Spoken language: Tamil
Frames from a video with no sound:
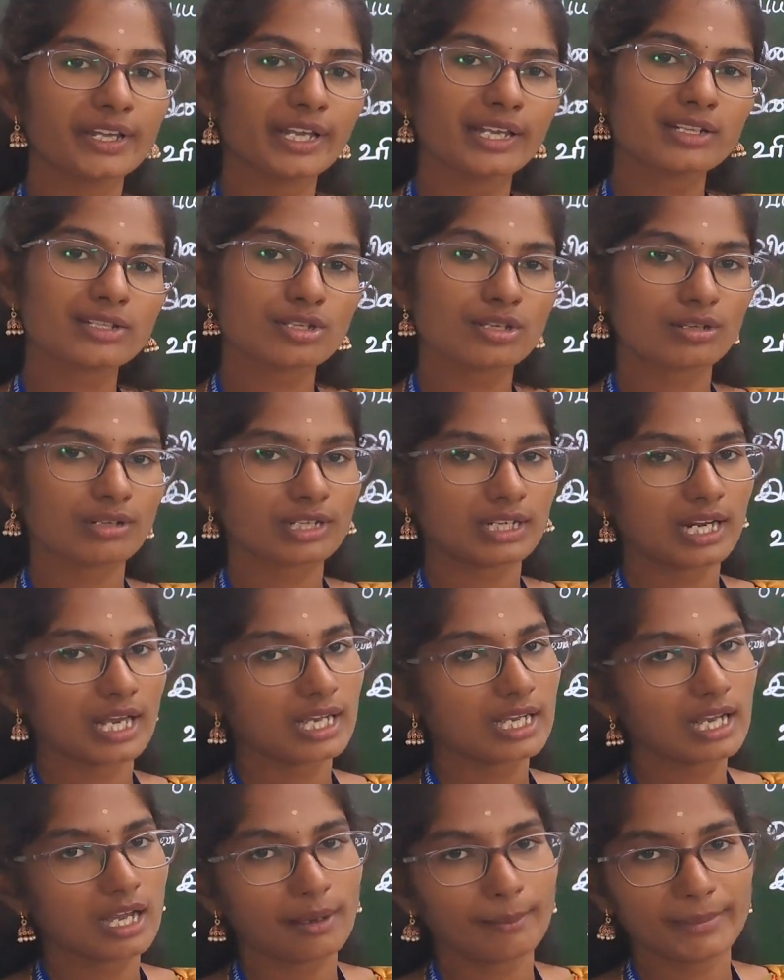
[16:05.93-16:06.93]
வேர்
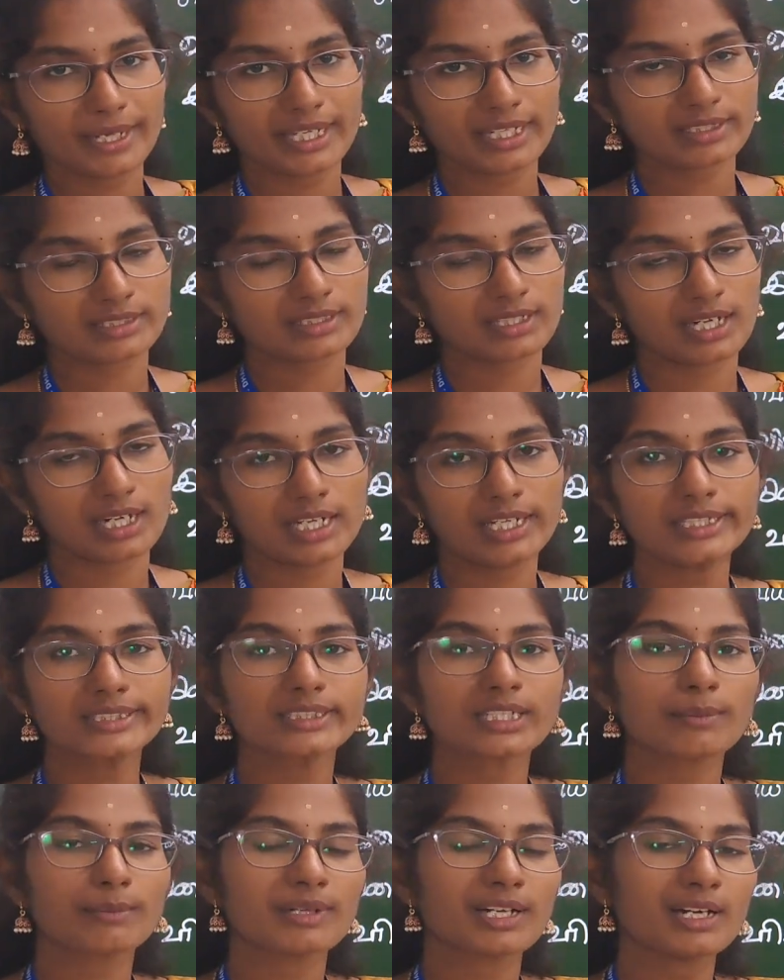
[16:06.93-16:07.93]
சொற்களாக அமையிறதுனால
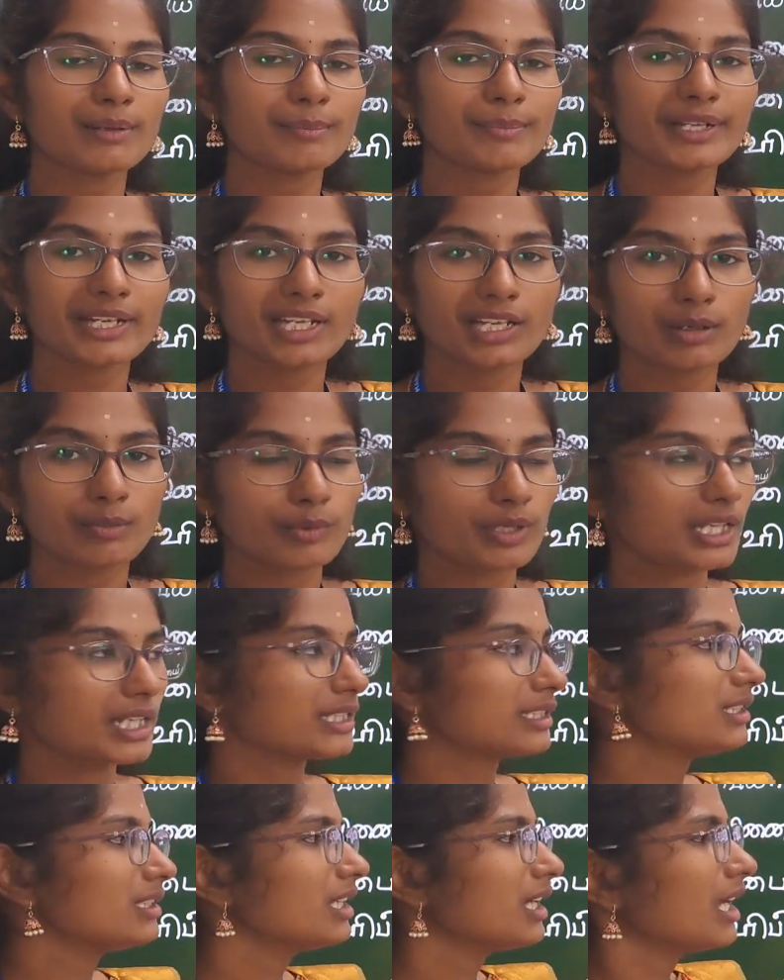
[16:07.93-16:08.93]
அது நம்மளால் பிரிக்க
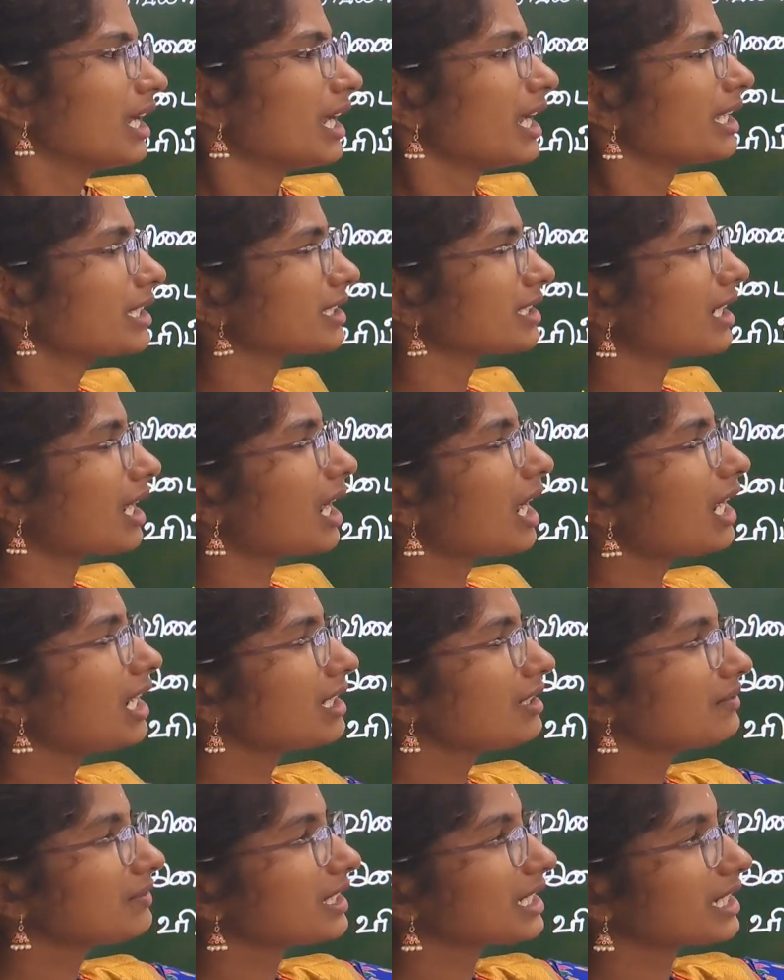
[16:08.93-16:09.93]
முடியாது இது
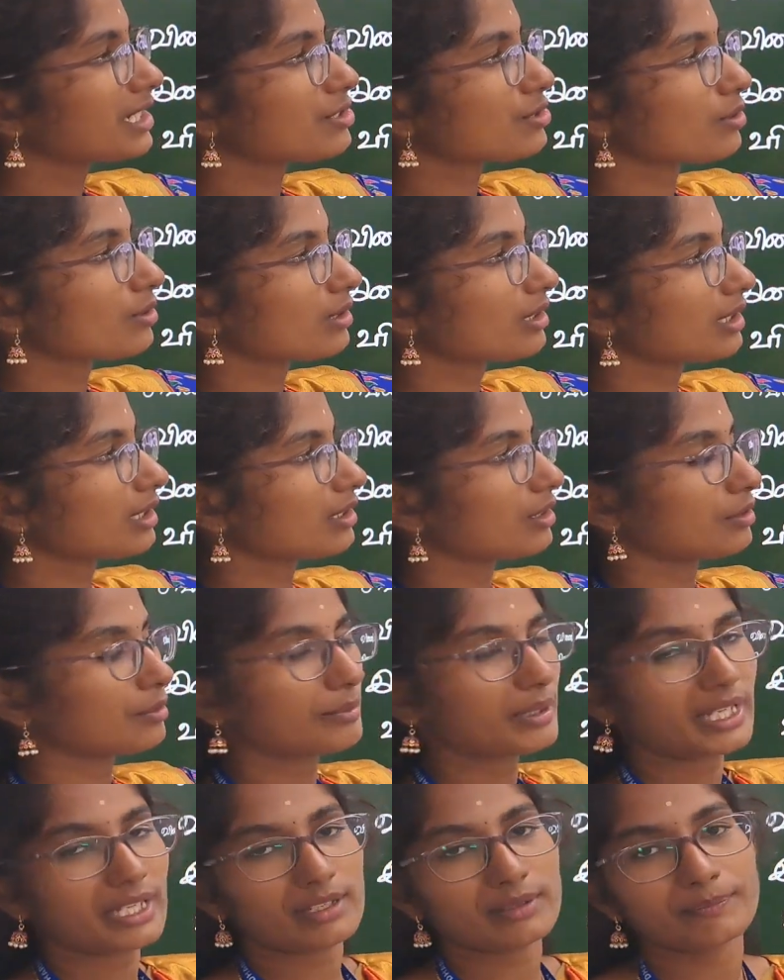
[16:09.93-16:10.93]
நால் வகை
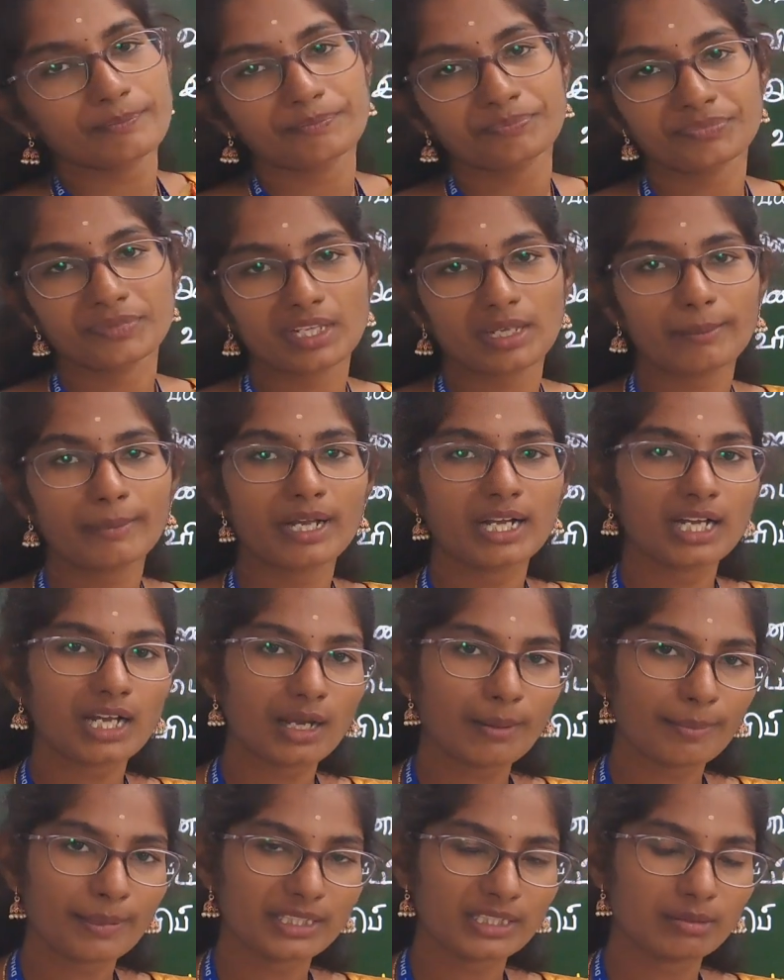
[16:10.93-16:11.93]
சொற்களிலுமே
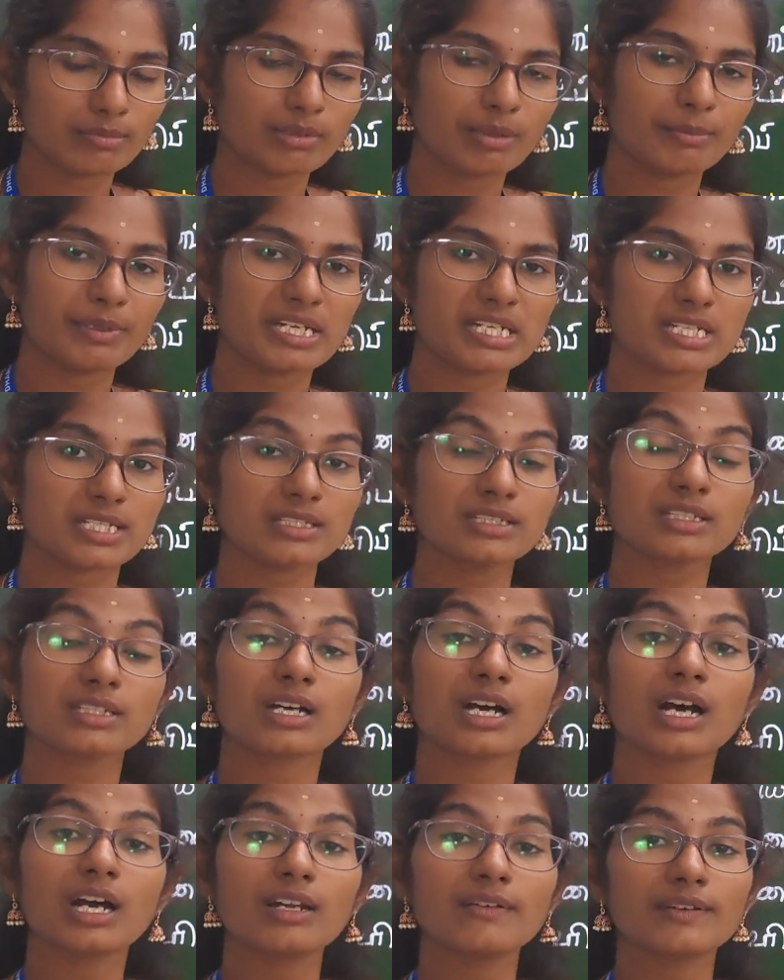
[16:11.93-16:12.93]
பகாபதம் அப்படின்றது
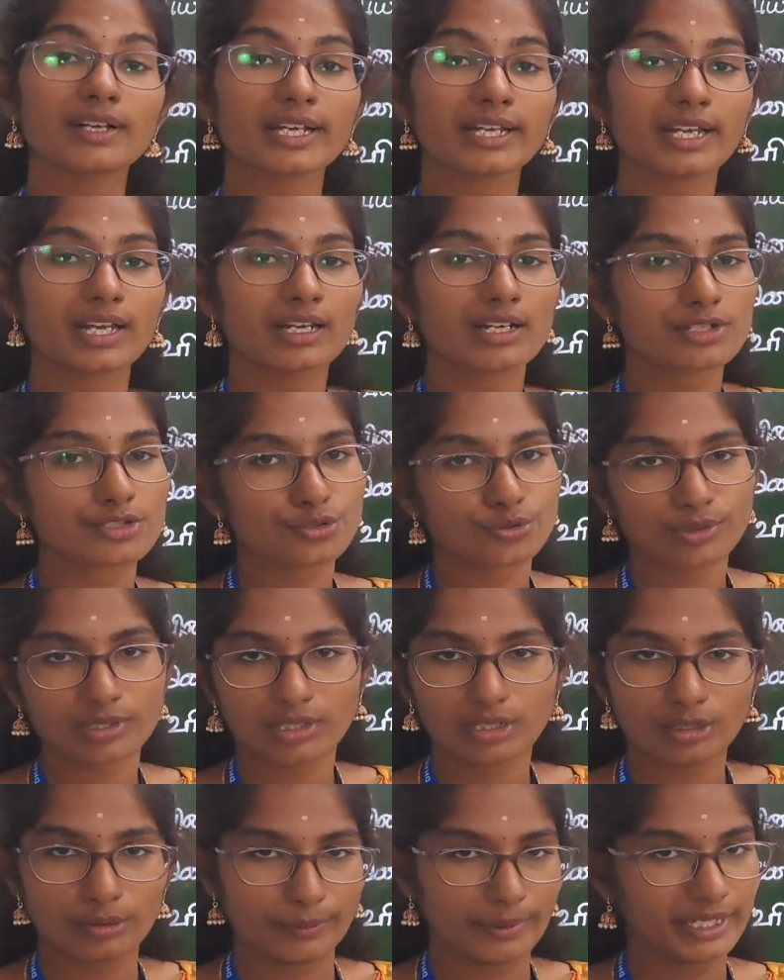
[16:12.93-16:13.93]
நாலு வகையான
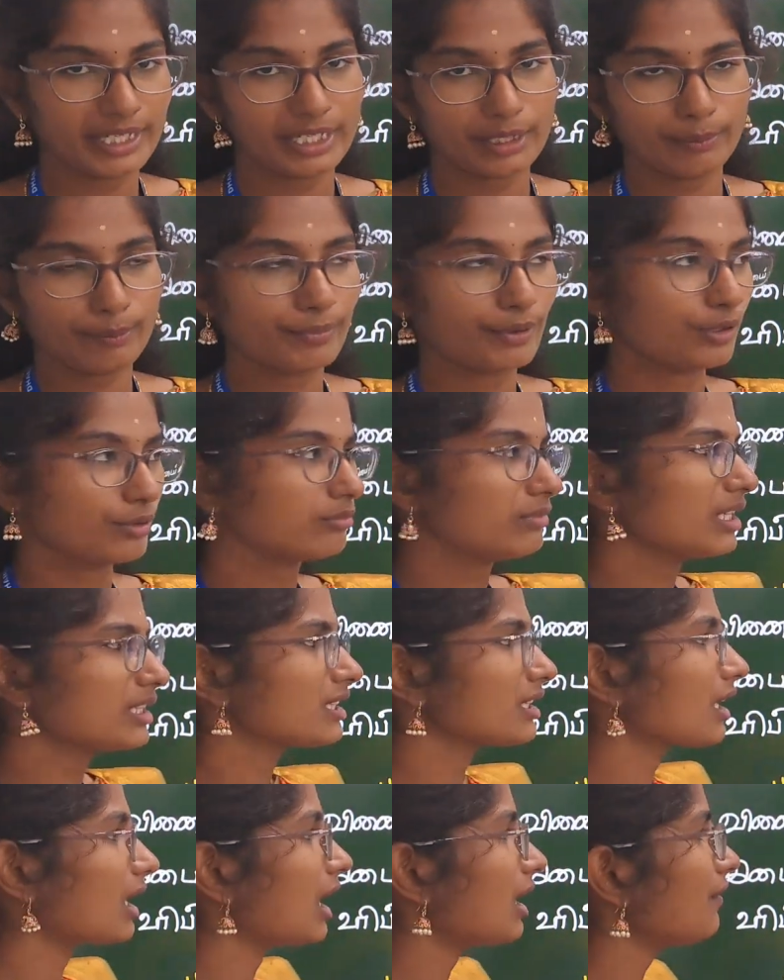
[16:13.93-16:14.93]
சொற்கள்லுமே இடம்பெறும்
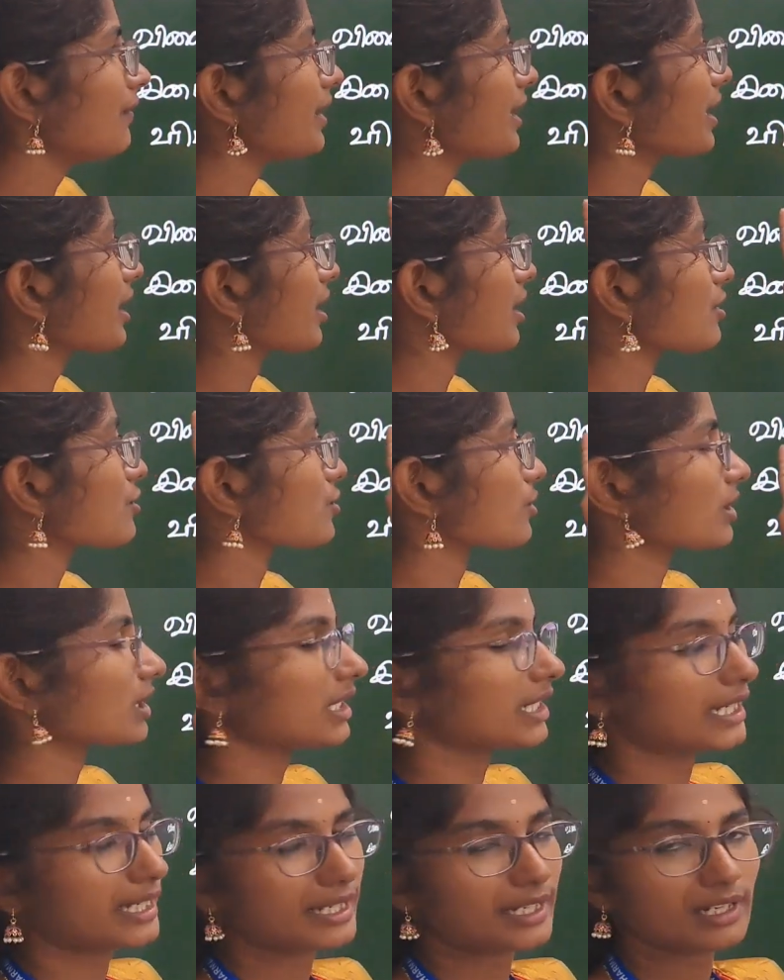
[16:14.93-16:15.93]
அந்த நாலு வகையான
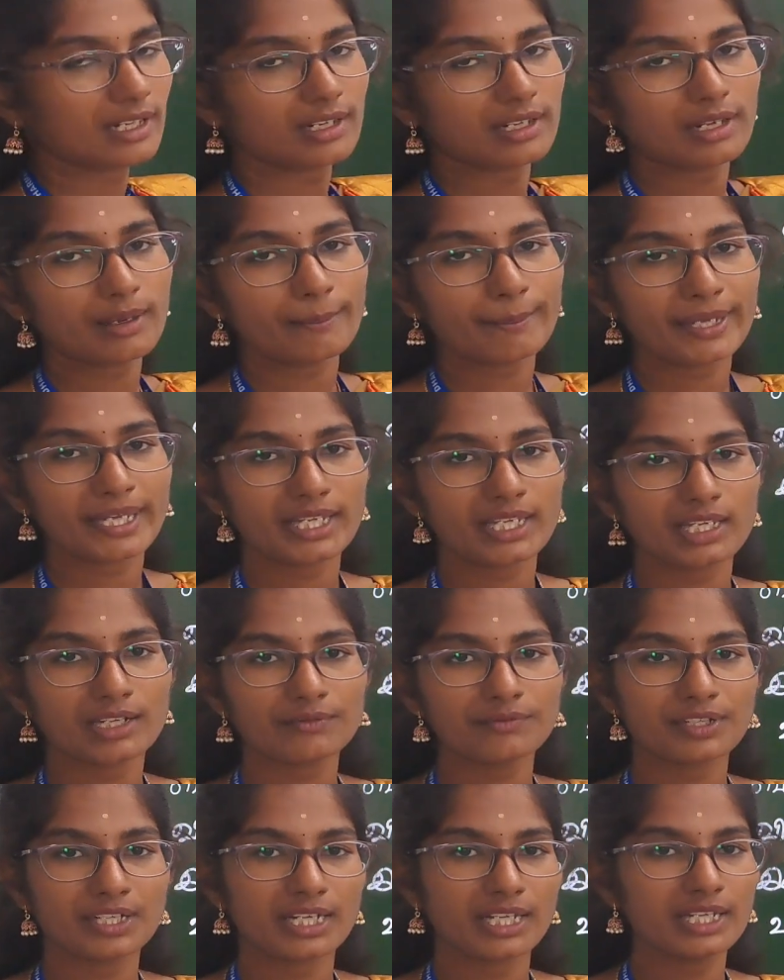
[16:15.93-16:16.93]
சொற்கள் என்னென்னா
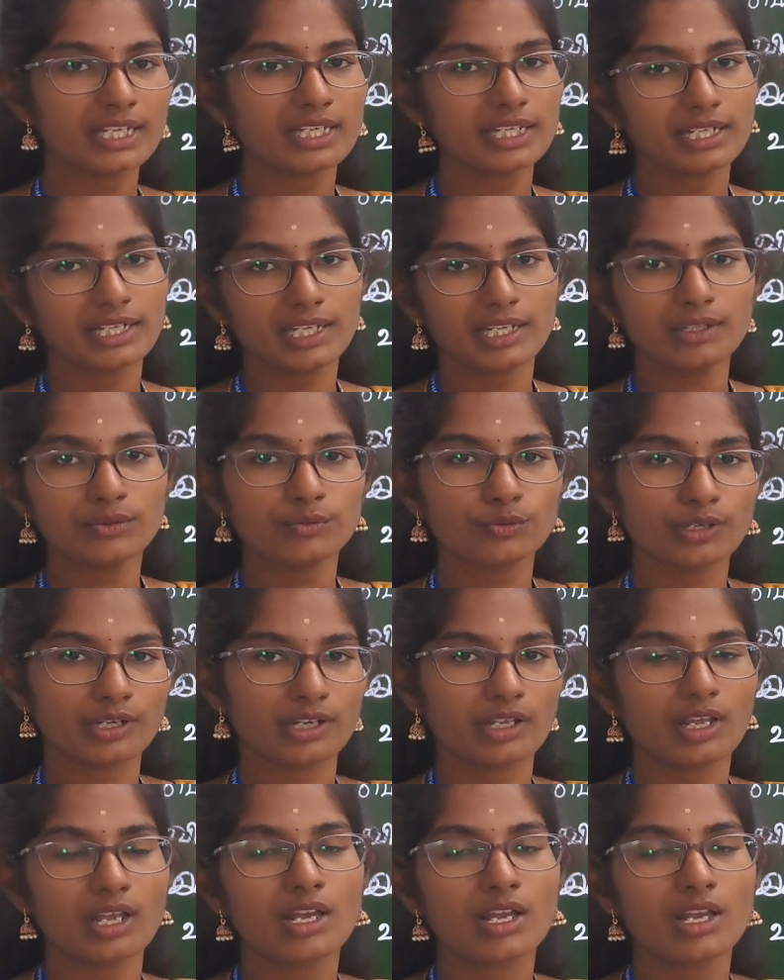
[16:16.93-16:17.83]
பெயர் வினை இடை உரி